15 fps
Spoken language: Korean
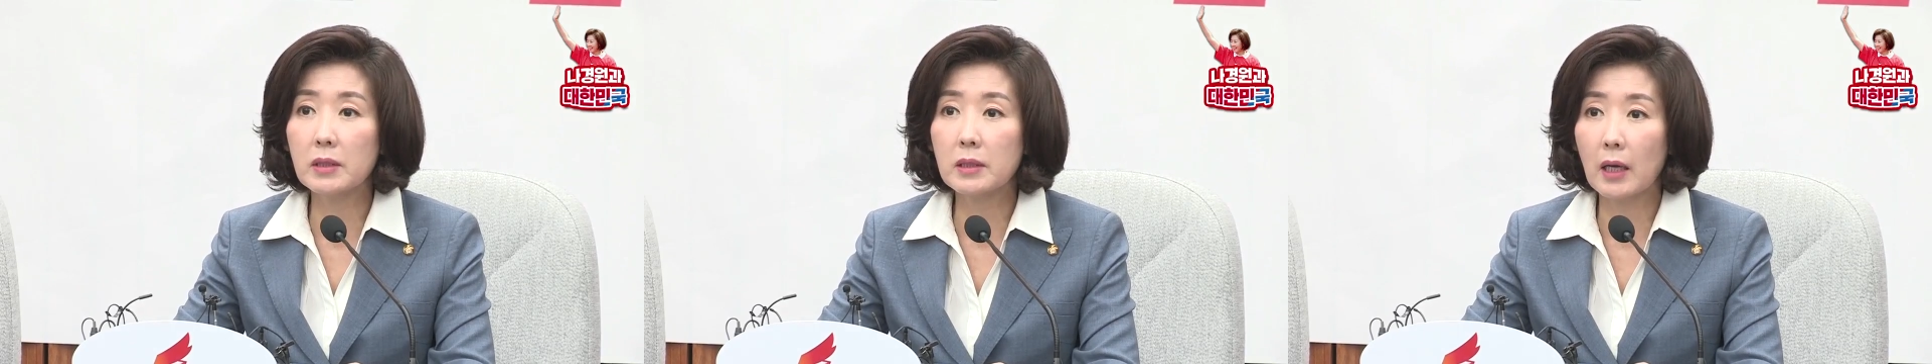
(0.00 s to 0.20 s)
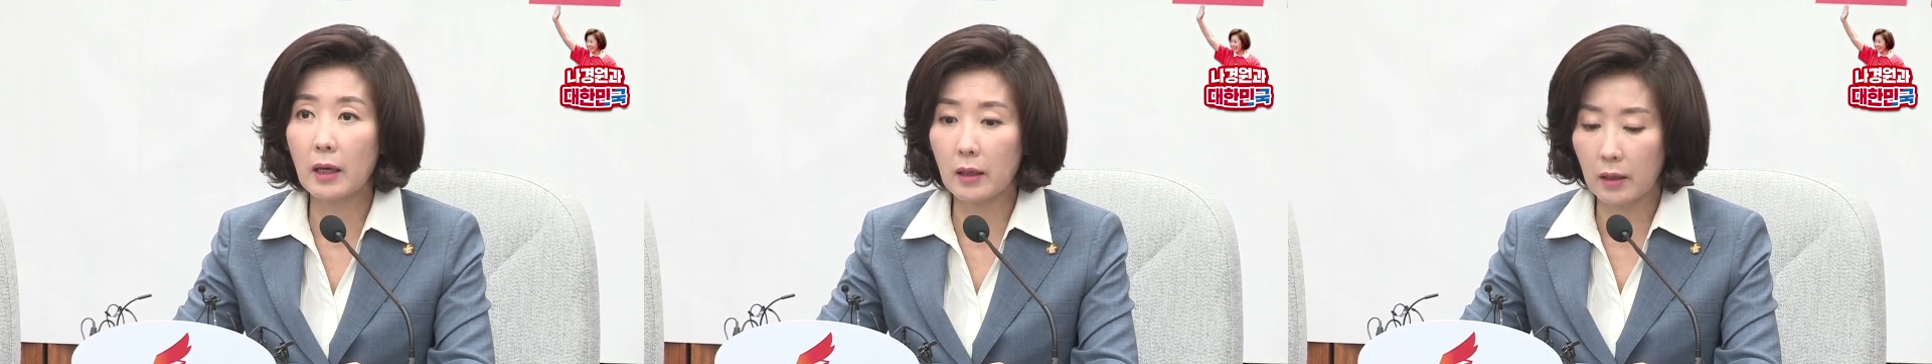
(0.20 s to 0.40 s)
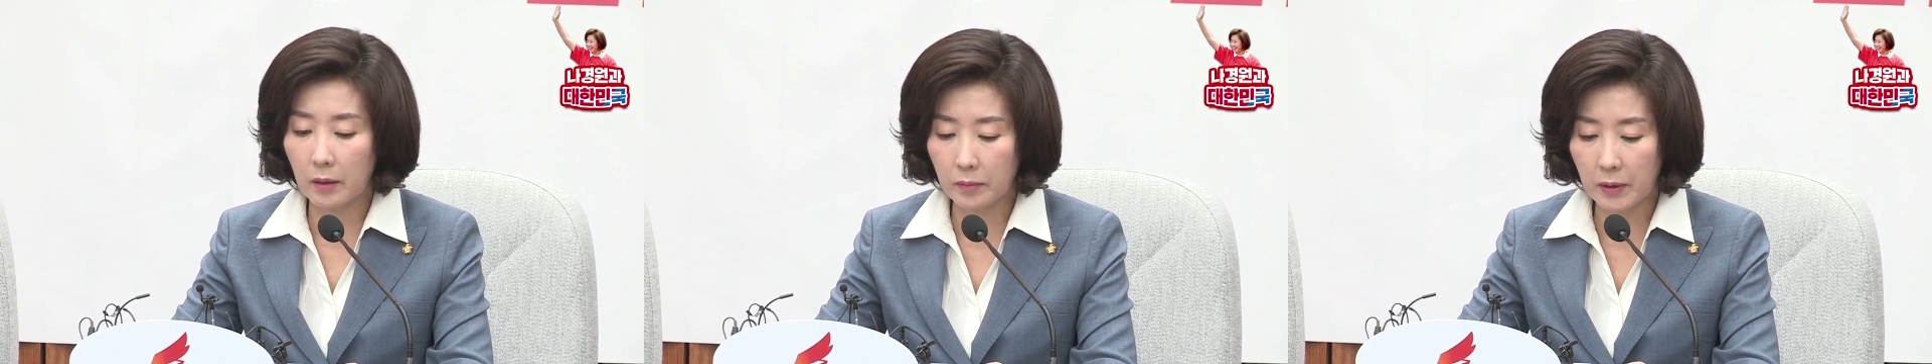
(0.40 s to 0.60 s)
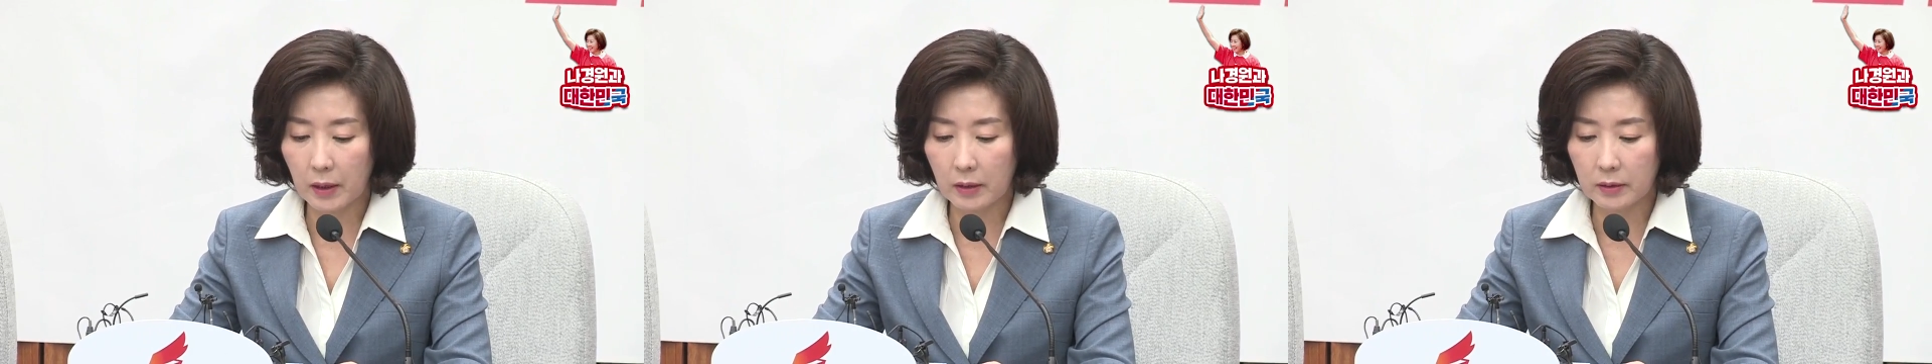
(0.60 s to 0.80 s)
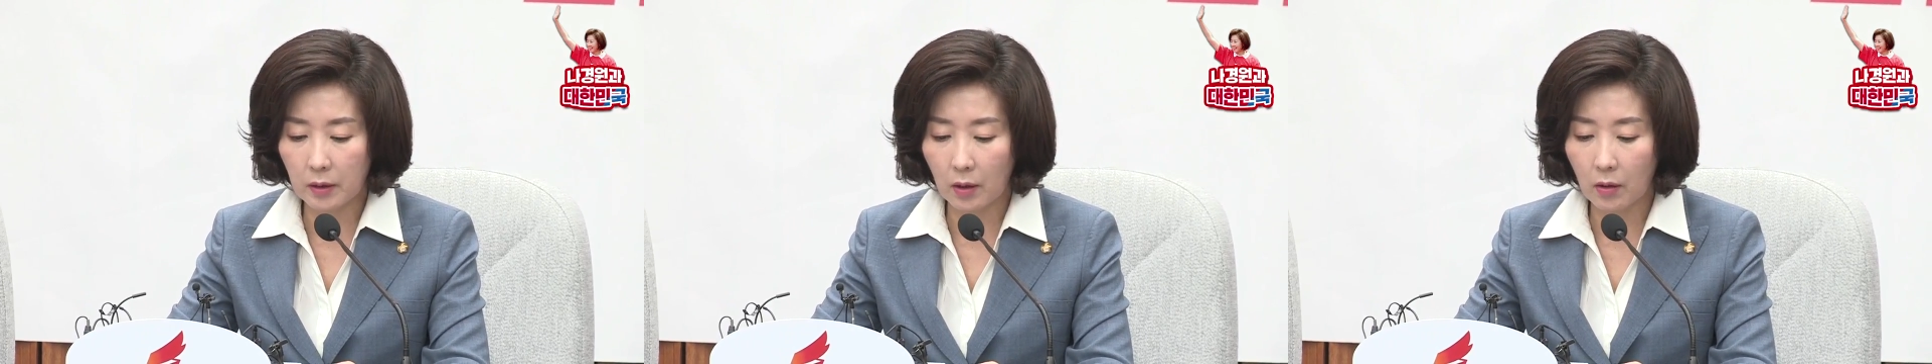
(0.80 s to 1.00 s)
미사일에
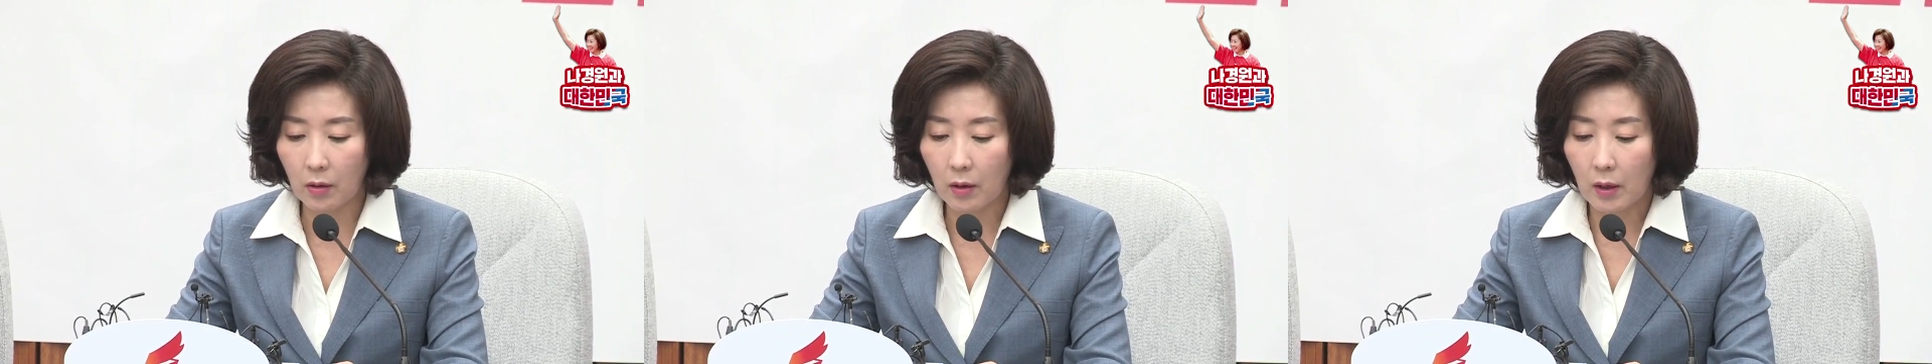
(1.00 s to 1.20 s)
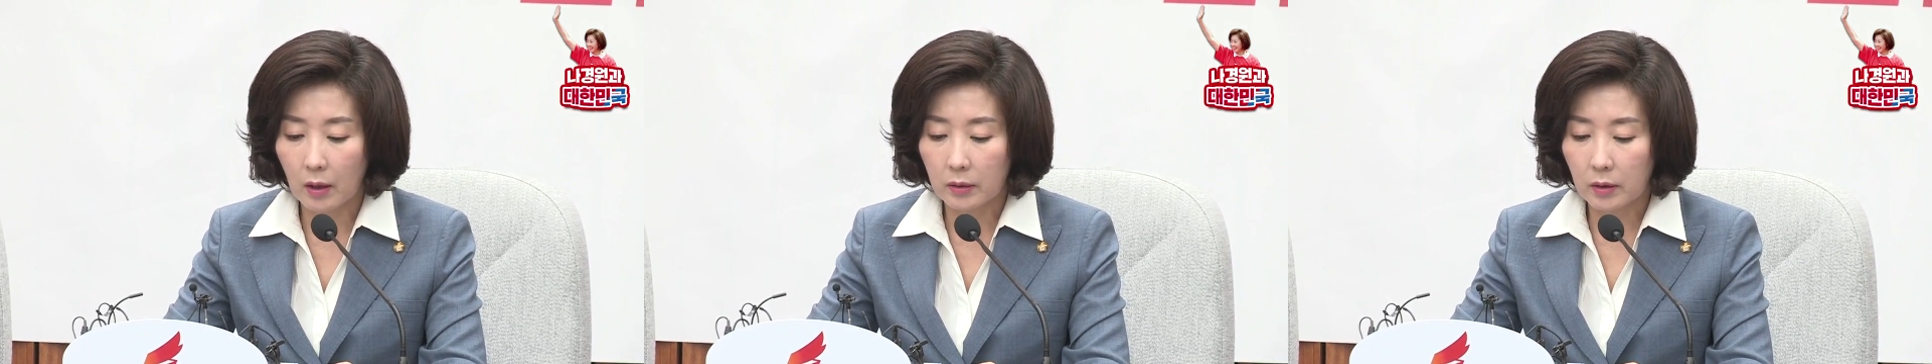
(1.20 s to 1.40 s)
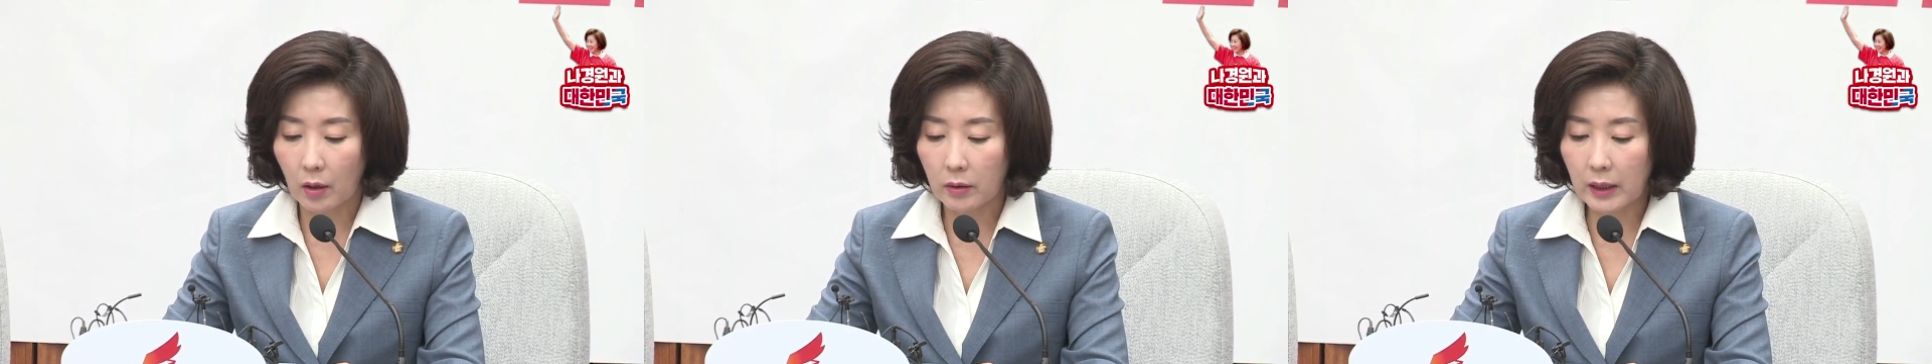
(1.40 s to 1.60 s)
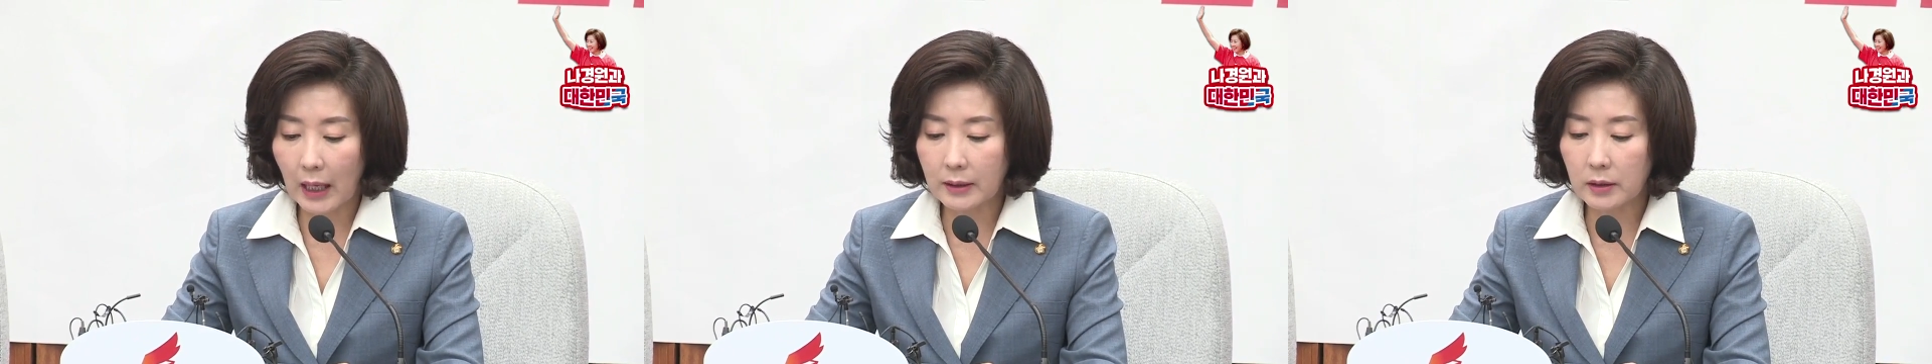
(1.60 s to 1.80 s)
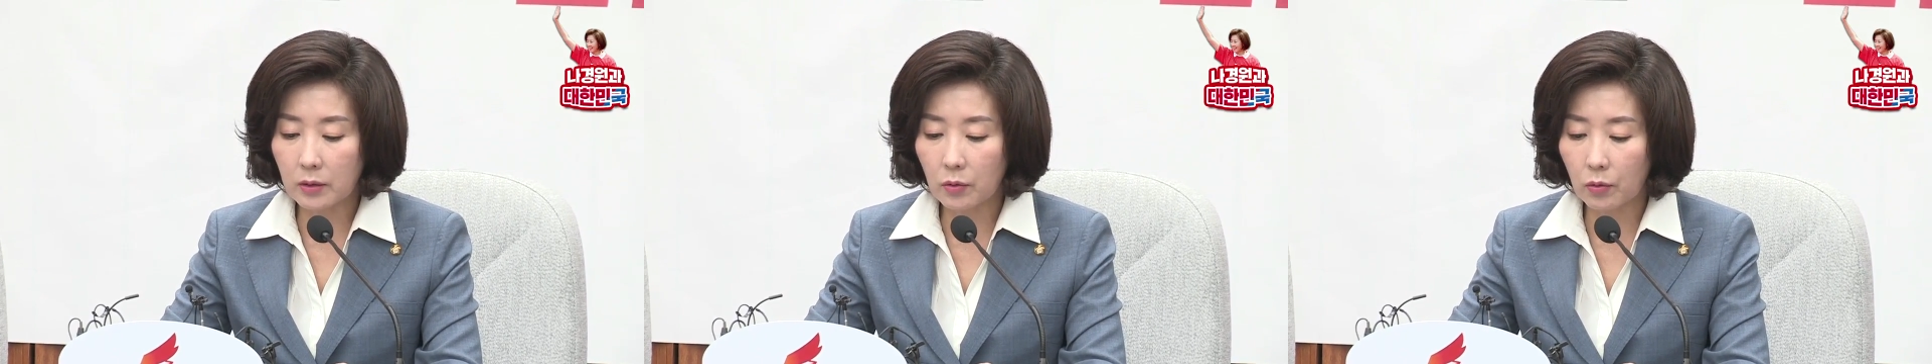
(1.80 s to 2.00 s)
비해서 더
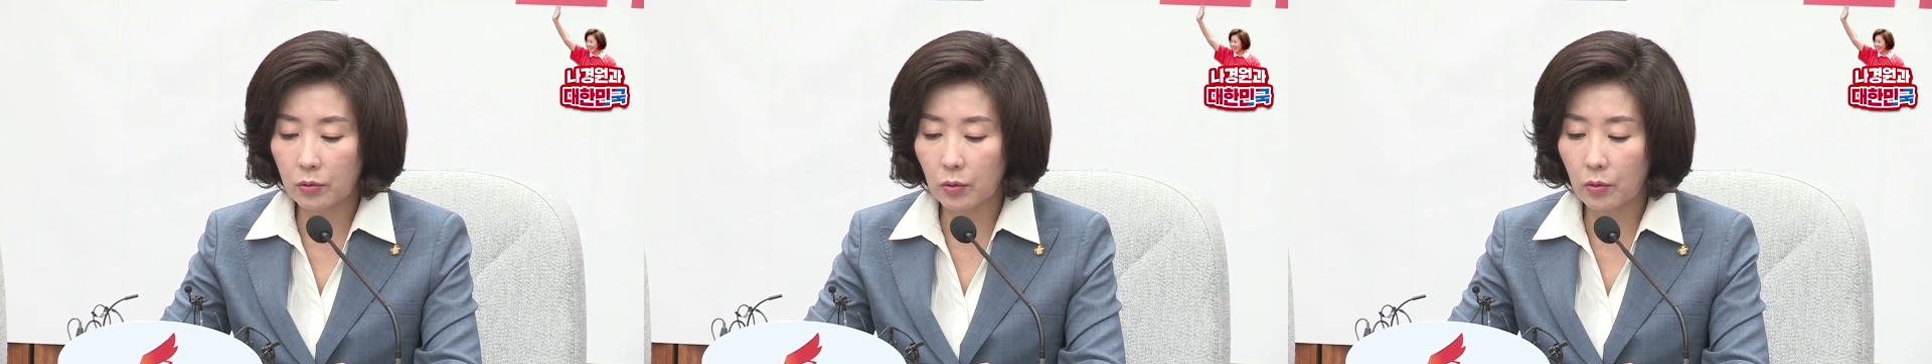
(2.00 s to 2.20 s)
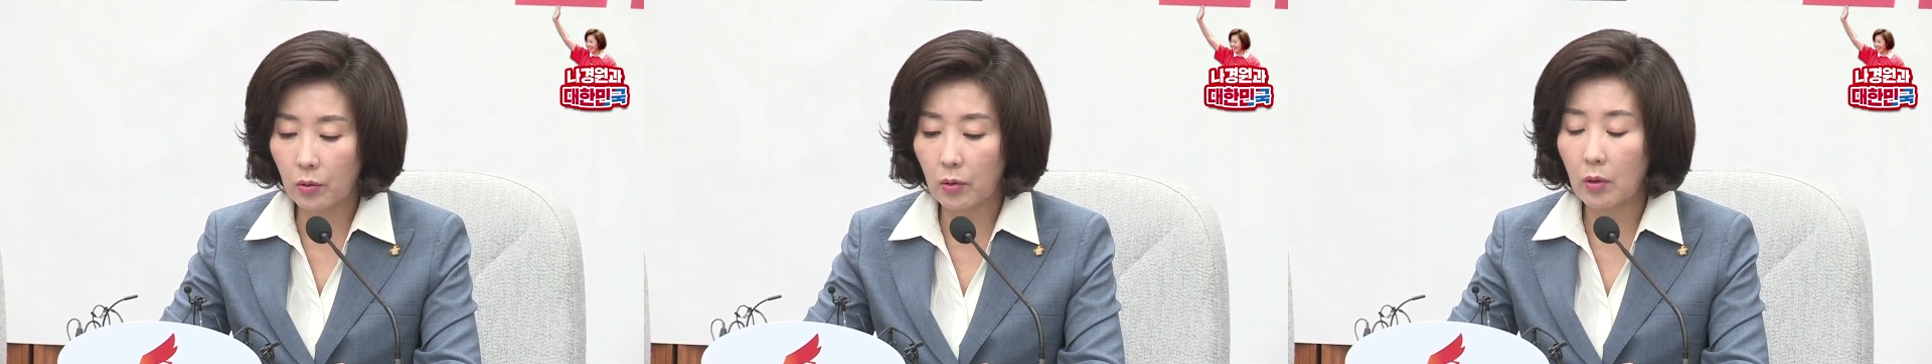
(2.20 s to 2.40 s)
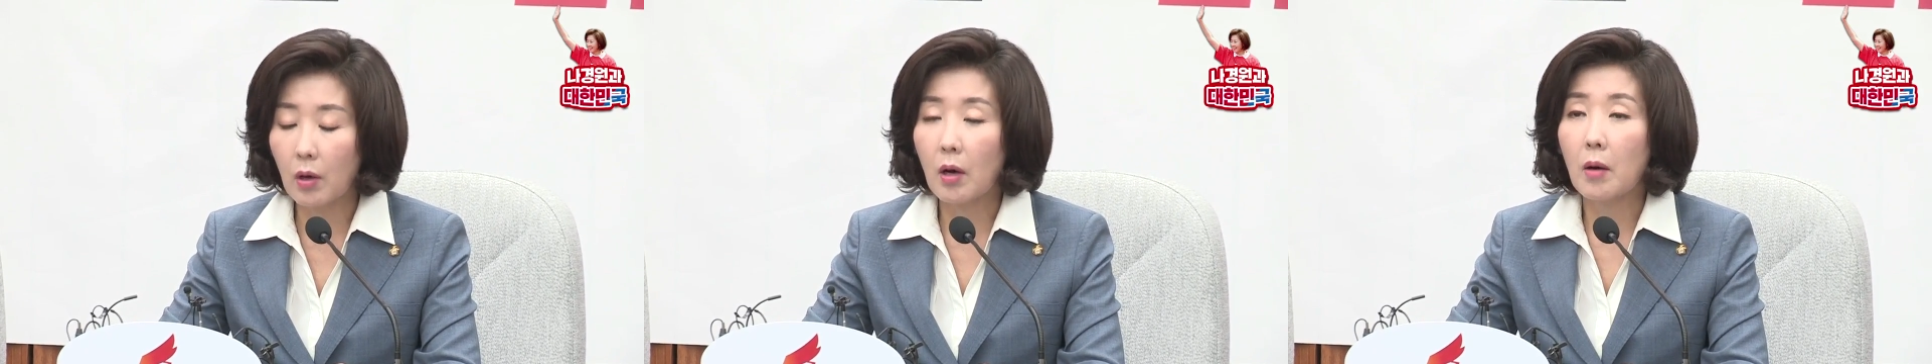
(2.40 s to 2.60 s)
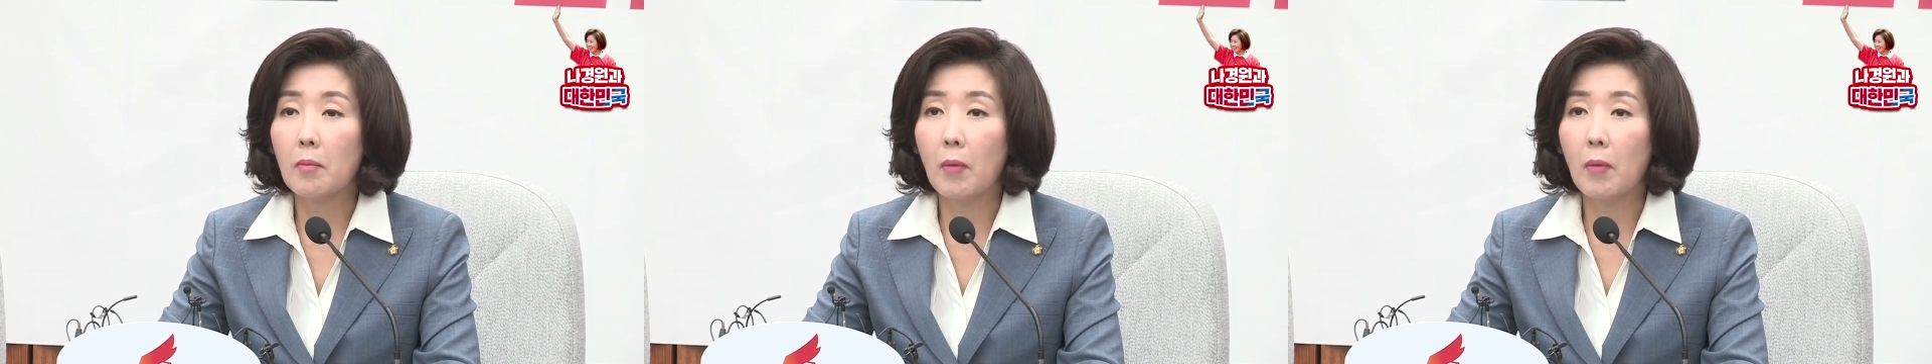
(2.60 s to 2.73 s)
낮은 고도로